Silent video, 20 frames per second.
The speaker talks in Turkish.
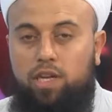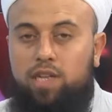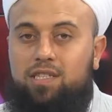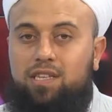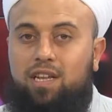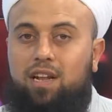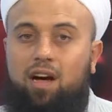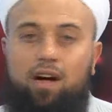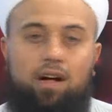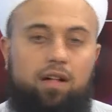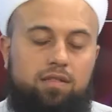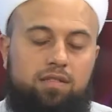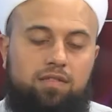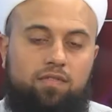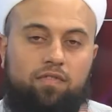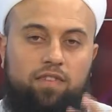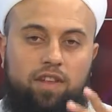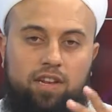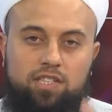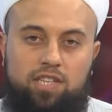sana altın
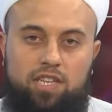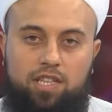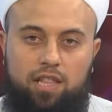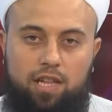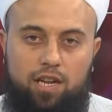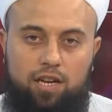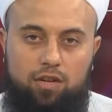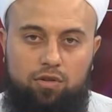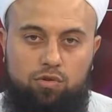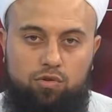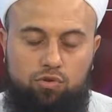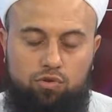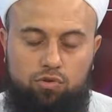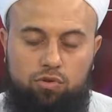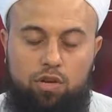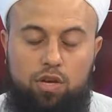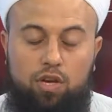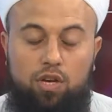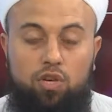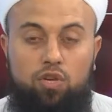vereceklerini düşün
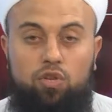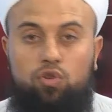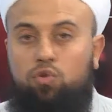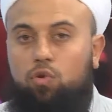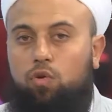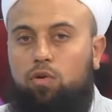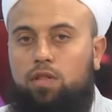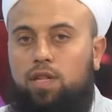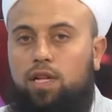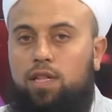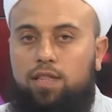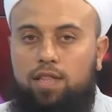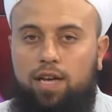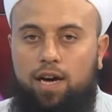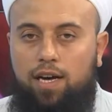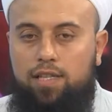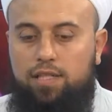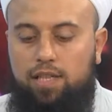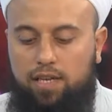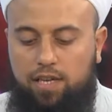ki ondan
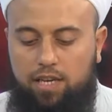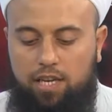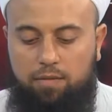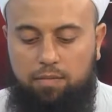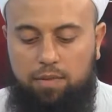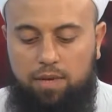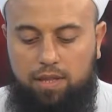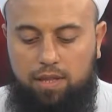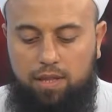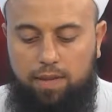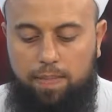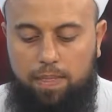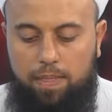daha da kıymetli.